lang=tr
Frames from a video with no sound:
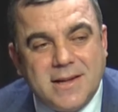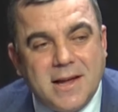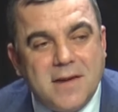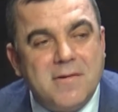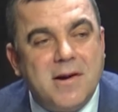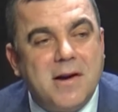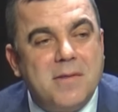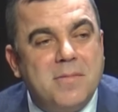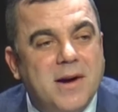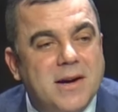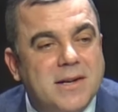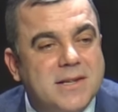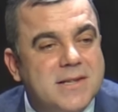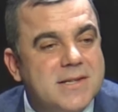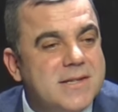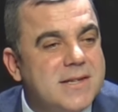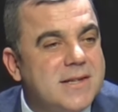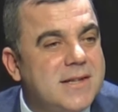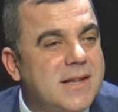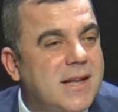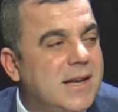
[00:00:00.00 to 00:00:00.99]
Deva
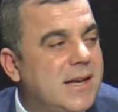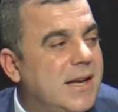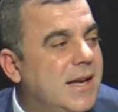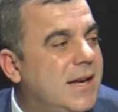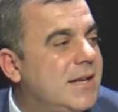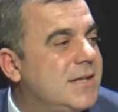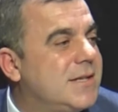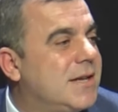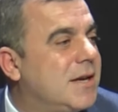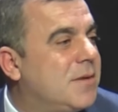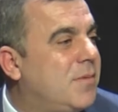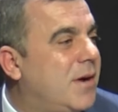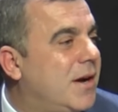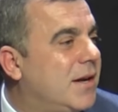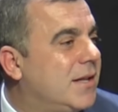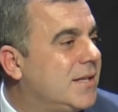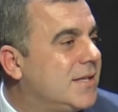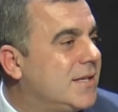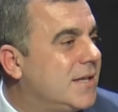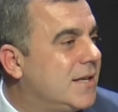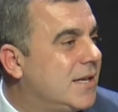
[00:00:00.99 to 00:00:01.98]
Partisi'nden Gelecek
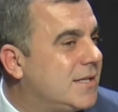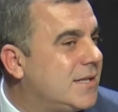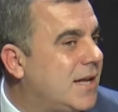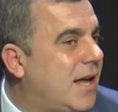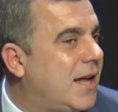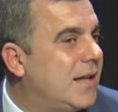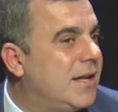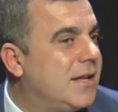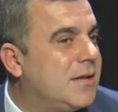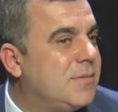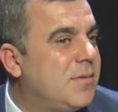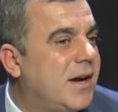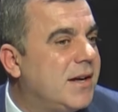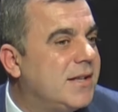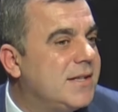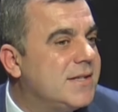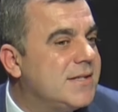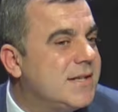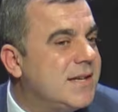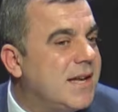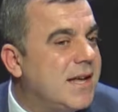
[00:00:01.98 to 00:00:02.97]
Partisi'ne, Saadet
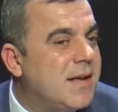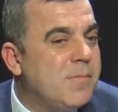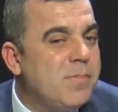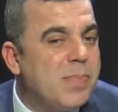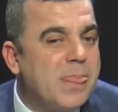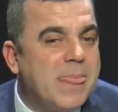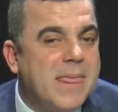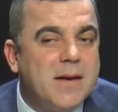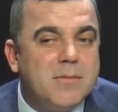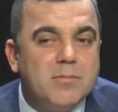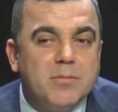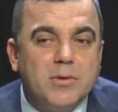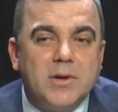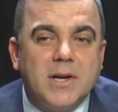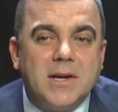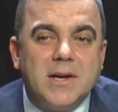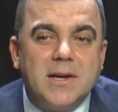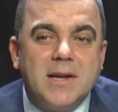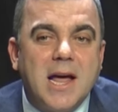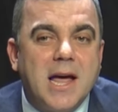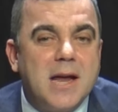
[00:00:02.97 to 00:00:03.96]
Partisi'ne
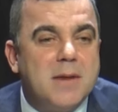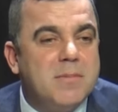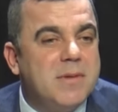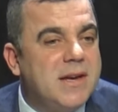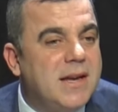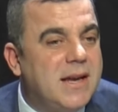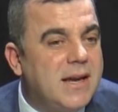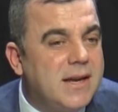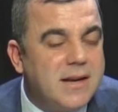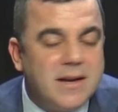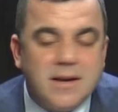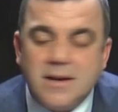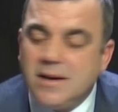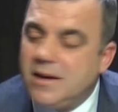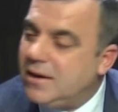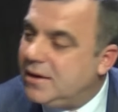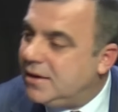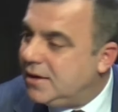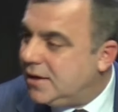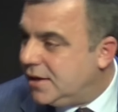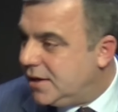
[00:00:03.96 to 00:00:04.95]
bunların her
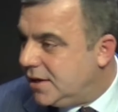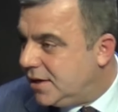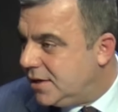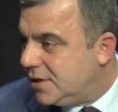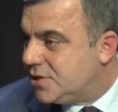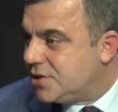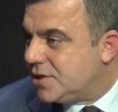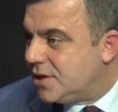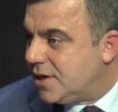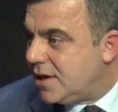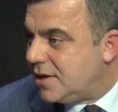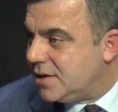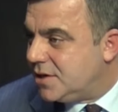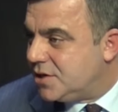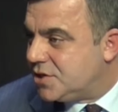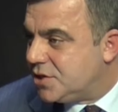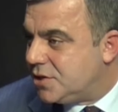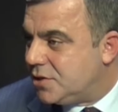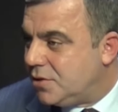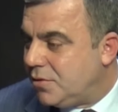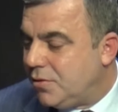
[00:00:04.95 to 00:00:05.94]
birileriyle iyi ilişkiler
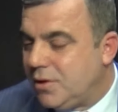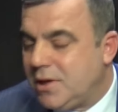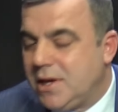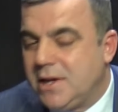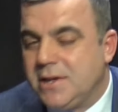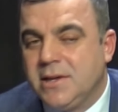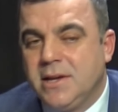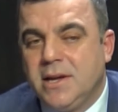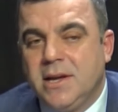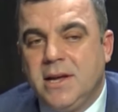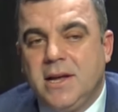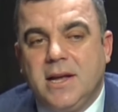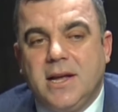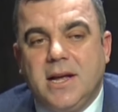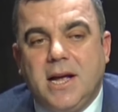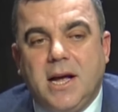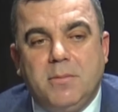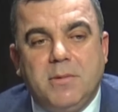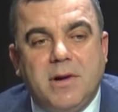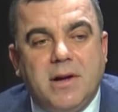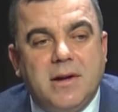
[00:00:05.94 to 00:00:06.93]
içinde olan
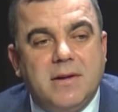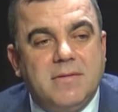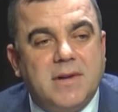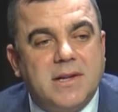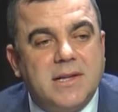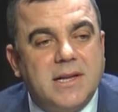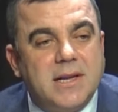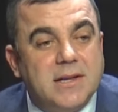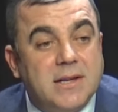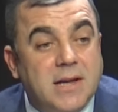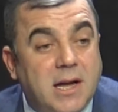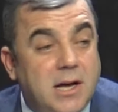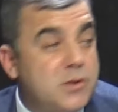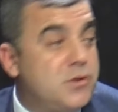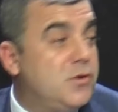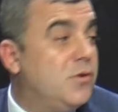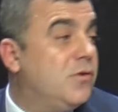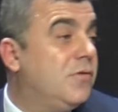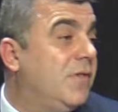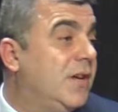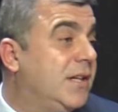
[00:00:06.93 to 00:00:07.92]
ama
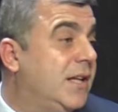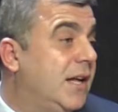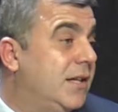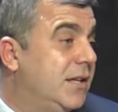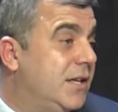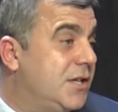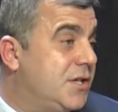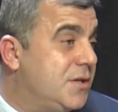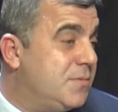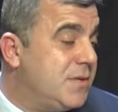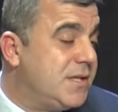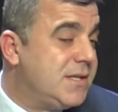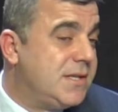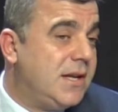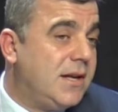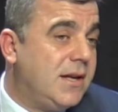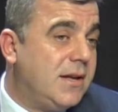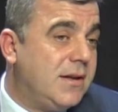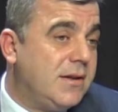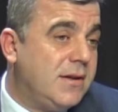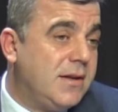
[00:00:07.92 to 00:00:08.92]
daha çok
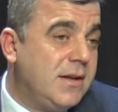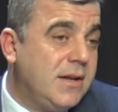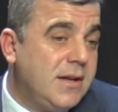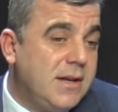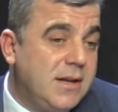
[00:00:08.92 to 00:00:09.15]
vatandaşımızla